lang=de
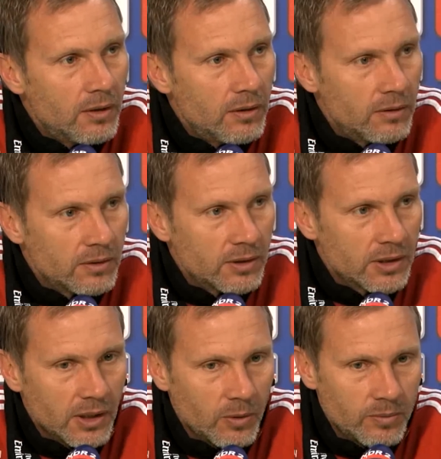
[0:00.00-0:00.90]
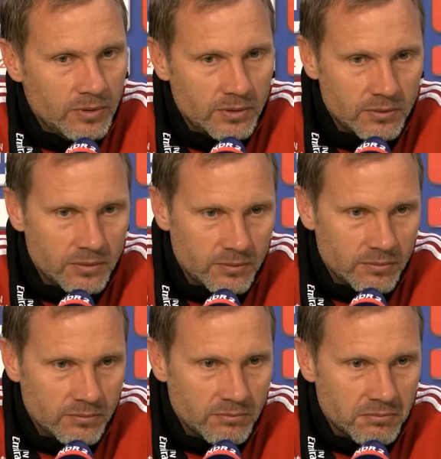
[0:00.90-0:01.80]
Und ich glaube,
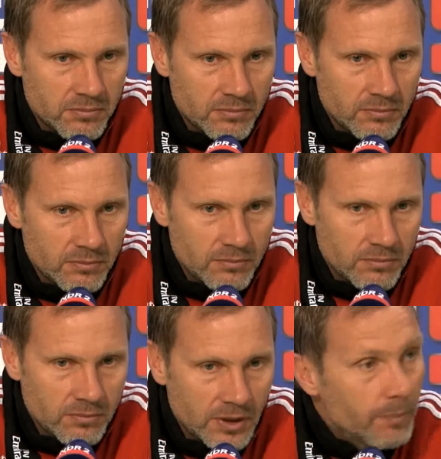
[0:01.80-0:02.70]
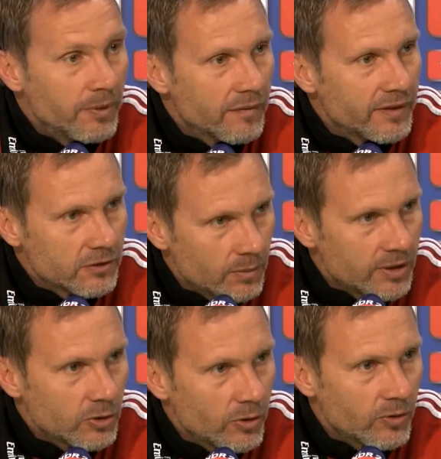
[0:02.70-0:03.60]
ähm, ich bin der festen
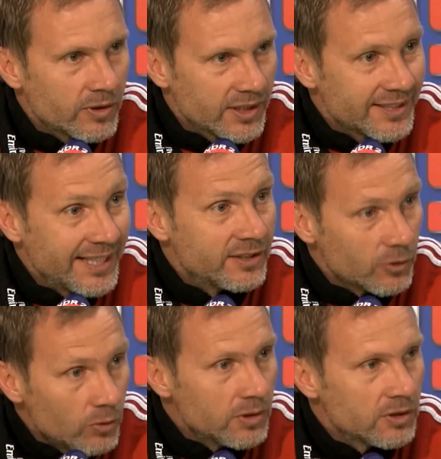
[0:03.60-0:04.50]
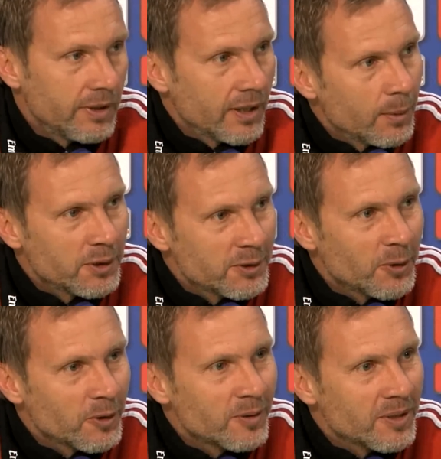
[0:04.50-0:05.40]
Überzeugung, das geht so, deswegen habe ich das ja
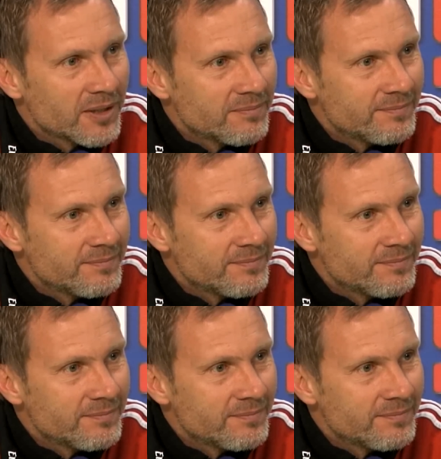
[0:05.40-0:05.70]
auch gemacht